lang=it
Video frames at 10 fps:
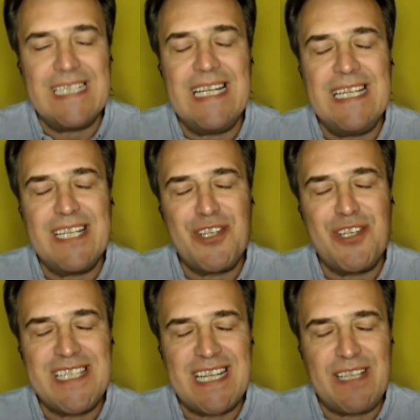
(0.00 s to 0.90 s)

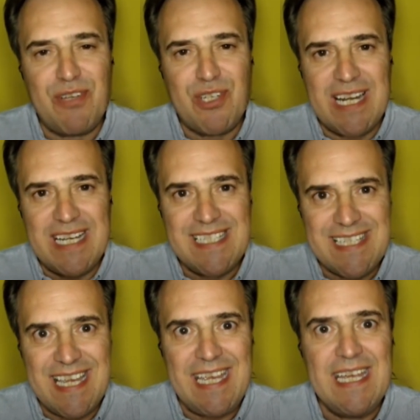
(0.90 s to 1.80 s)
dell'intelligenza artificiale in
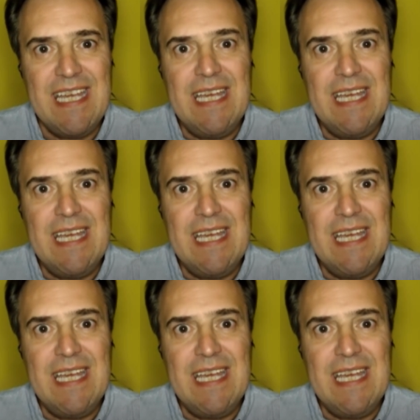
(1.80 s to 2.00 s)
sé,